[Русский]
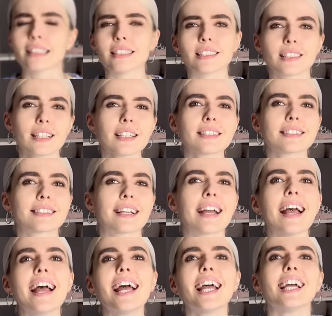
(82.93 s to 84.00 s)
И знаете,
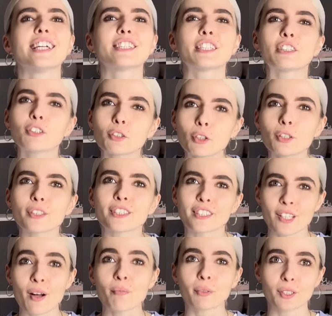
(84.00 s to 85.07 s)
это тот
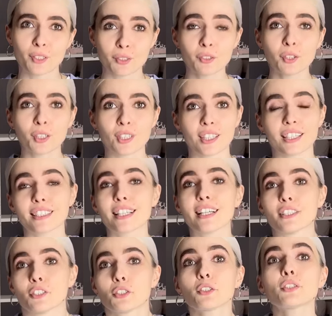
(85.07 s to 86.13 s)
самый случай, когда
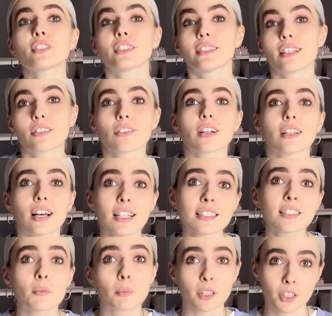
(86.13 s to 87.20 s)
тетя дорвалась
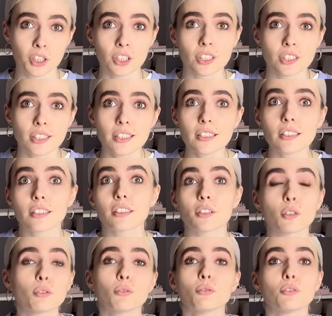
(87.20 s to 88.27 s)
до больших денег
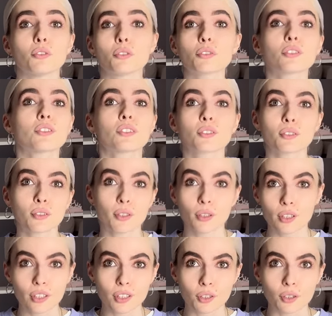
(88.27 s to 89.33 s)
и у нее снесло
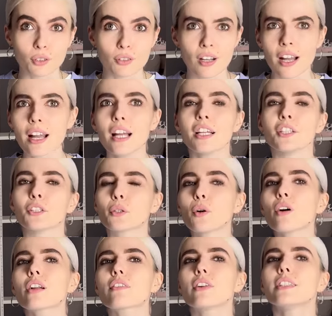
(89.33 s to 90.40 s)
крышу.
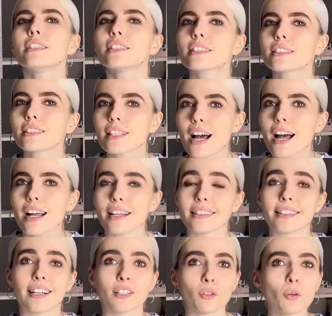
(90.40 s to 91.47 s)
Егорова не знает
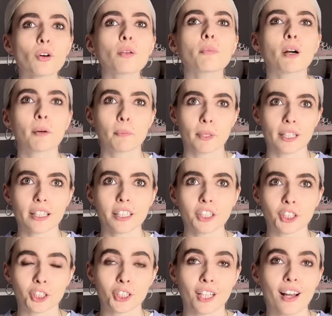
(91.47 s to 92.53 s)
о нормах
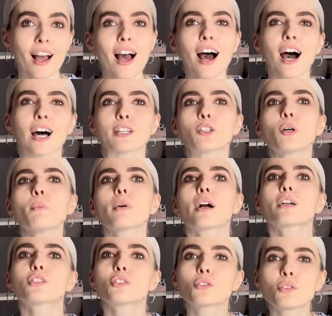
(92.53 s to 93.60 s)
приличия, о том, как
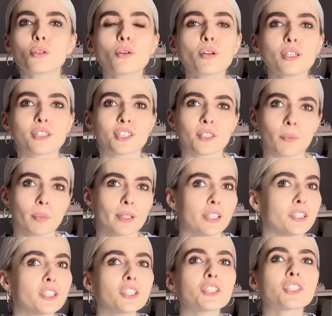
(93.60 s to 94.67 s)
строится
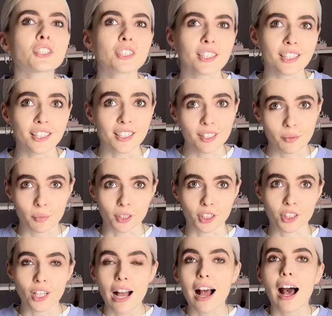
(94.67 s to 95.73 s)
политический имидж,
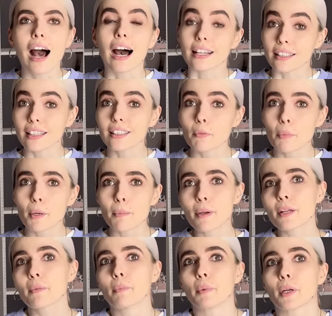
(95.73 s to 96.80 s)
она,
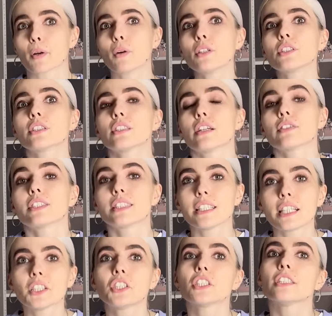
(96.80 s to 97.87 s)
например, приходит на
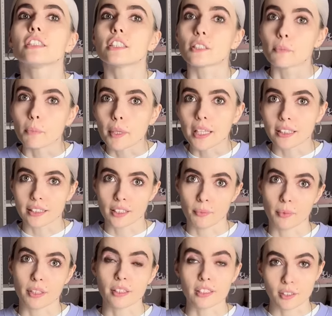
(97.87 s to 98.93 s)
встречи с
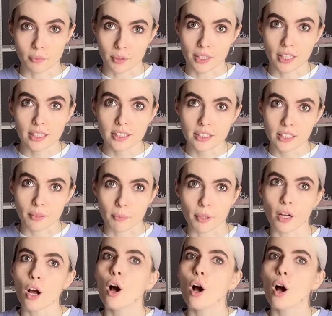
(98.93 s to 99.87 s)
бедными избирателями